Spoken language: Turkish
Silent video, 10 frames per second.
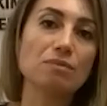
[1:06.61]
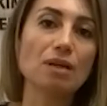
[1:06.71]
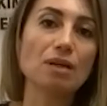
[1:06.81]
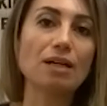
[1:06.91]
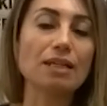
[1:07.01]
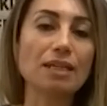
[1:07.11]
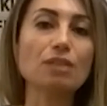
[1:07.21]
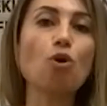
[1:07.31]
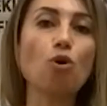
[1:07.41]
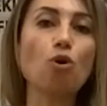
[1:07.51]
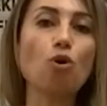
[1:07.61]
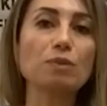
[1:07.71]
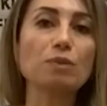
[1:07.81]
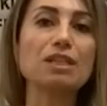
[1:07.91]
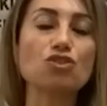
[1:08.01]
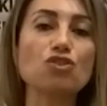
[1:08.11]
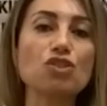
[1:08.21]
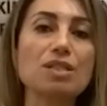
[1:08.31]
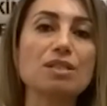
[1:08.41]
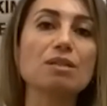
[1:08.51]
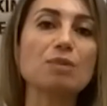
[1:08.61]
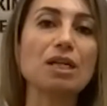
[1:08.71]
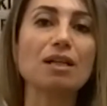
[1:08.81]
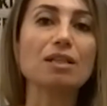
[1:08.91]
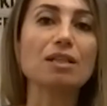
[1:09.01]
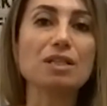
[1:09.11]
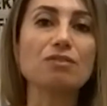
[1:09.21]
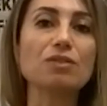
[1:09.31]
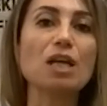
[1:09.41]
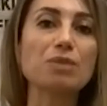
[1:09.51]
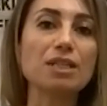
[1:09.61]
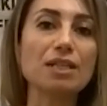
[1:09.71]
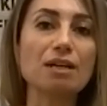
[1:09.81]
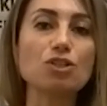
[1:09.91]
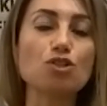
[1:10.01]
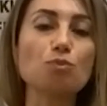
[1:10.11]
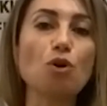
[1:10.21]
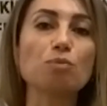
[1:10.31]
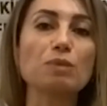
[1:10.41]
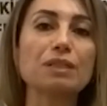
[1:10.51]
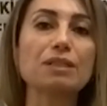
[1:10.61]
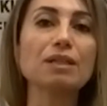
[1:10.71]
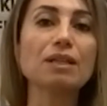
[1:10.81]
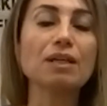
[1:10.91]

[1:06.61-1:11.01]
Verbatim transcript: hareket olmadı açıkçası. Bakanlığımız tarafından bir yaklaşım olmadı.